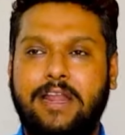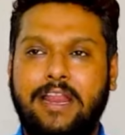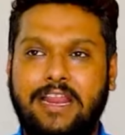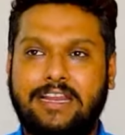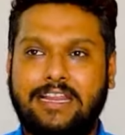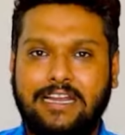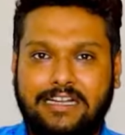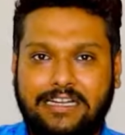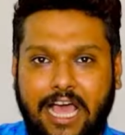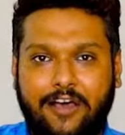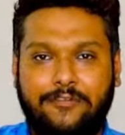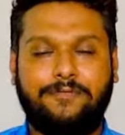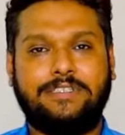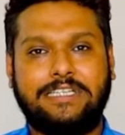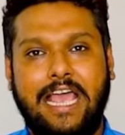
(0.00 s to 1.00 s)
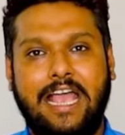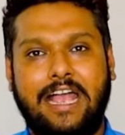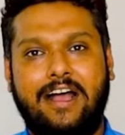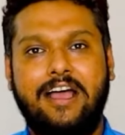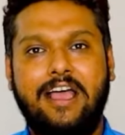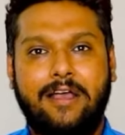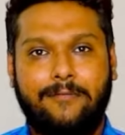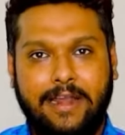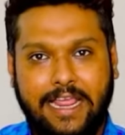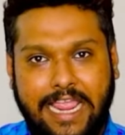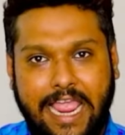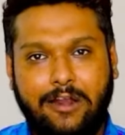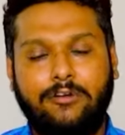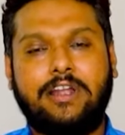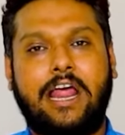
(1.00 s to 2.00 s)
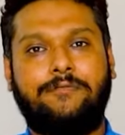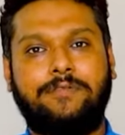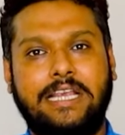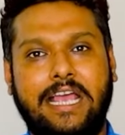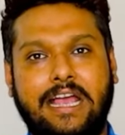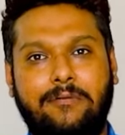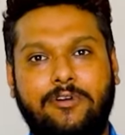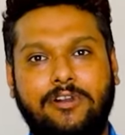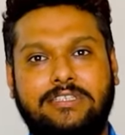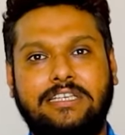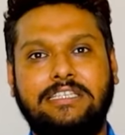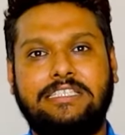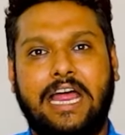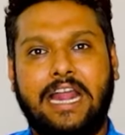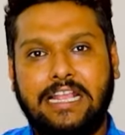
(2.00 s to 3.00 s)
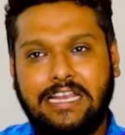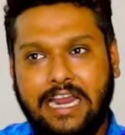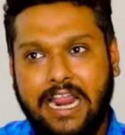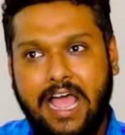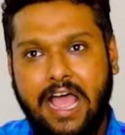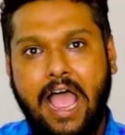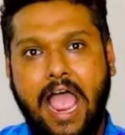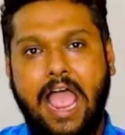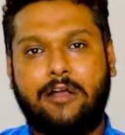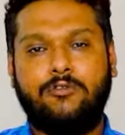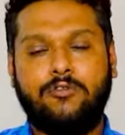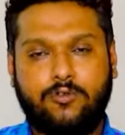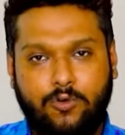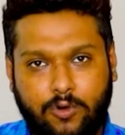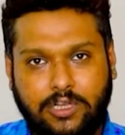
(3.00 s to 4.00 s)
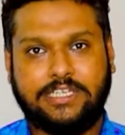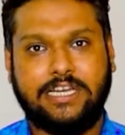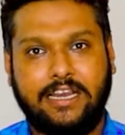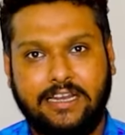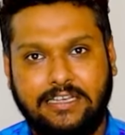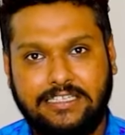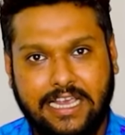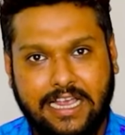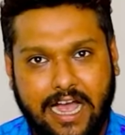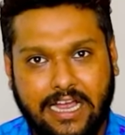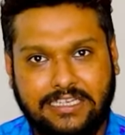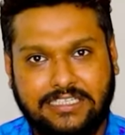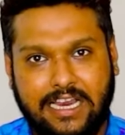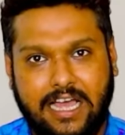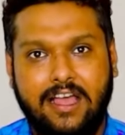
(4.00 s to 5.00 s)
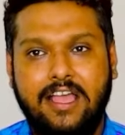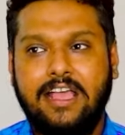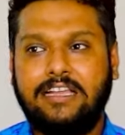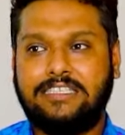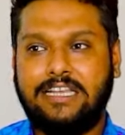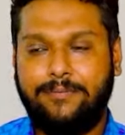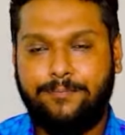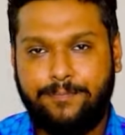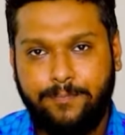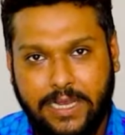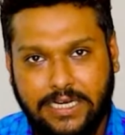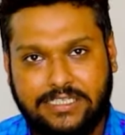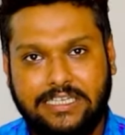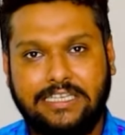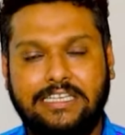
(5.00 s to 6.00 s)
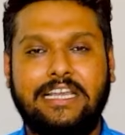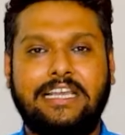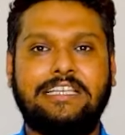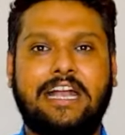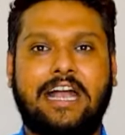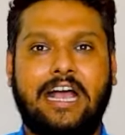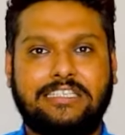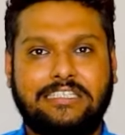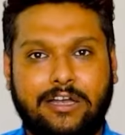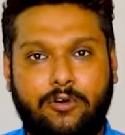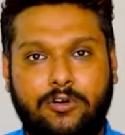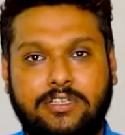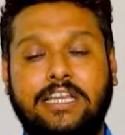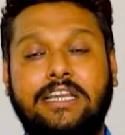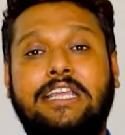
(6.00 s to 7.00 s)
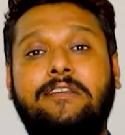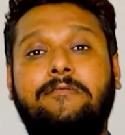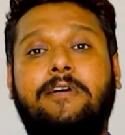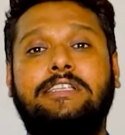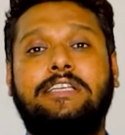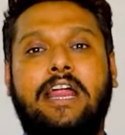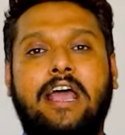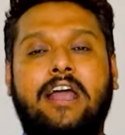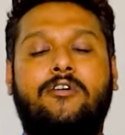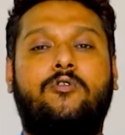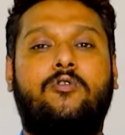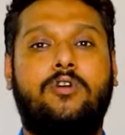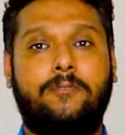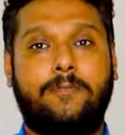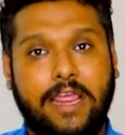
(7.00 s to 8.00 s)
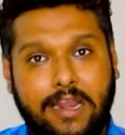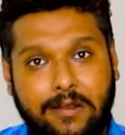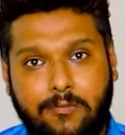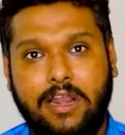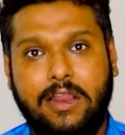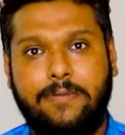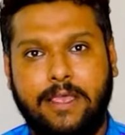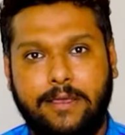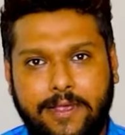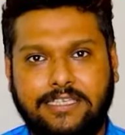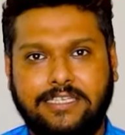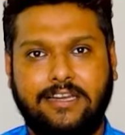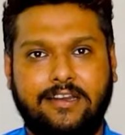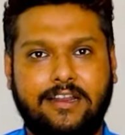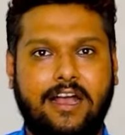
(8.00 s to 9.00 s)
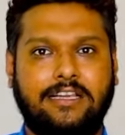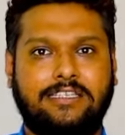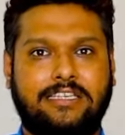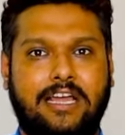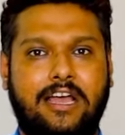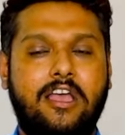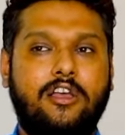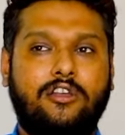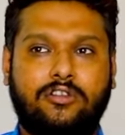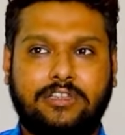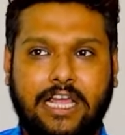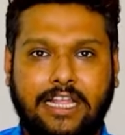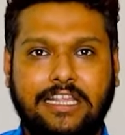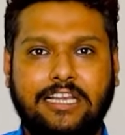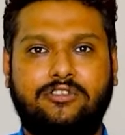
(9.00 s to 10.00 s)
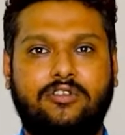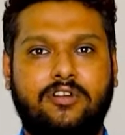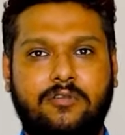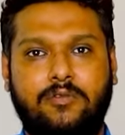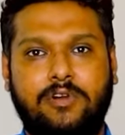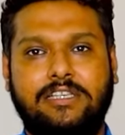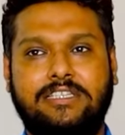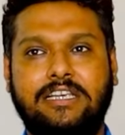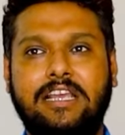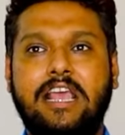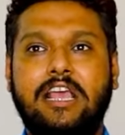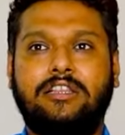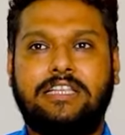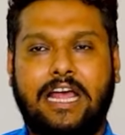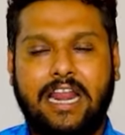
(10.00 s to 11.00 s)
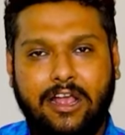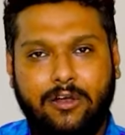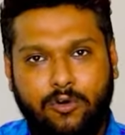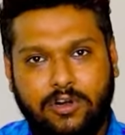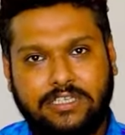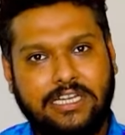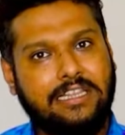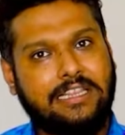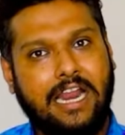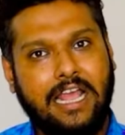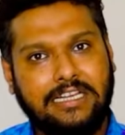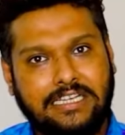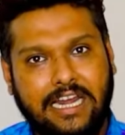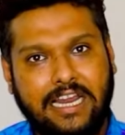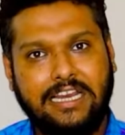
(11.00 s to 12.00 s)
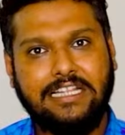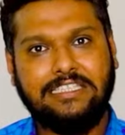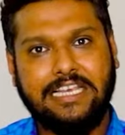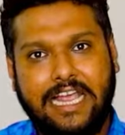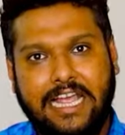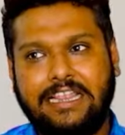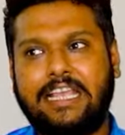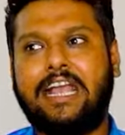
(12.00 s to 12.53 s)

মানে আর কি টাফ জায়গা মানে কেন টাফ জায়গা বলছি যারা যারা এখন করছেন যে কাজটা যে মেশিন নিয়ে যে কাজটা করছেন কিংবা যারা করবেন বলে ভেবেছেন কাজটা তো তাদের জন্য বলছি যারা করছেন তারা জানেনি যেখান